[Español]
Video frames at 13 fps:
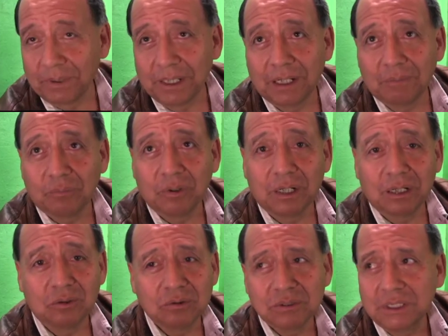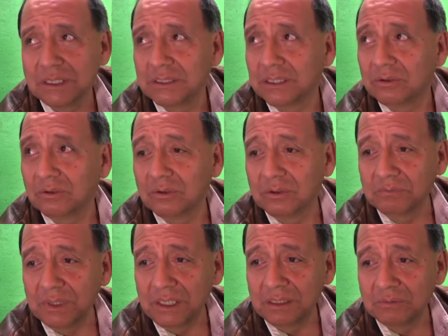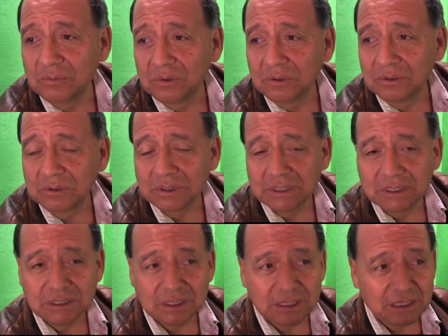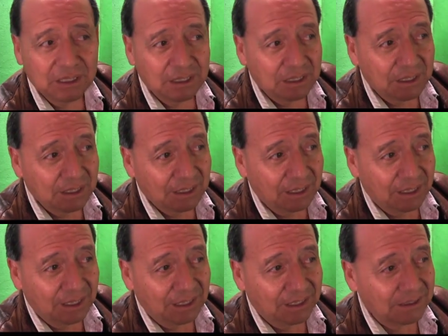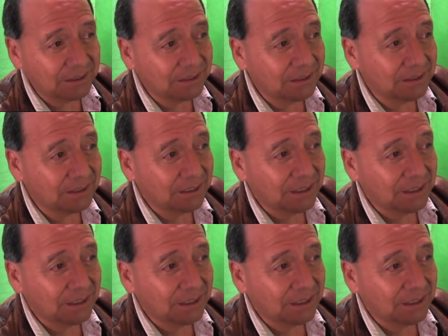pagar por la luz siguen siendo los mismos, este, las,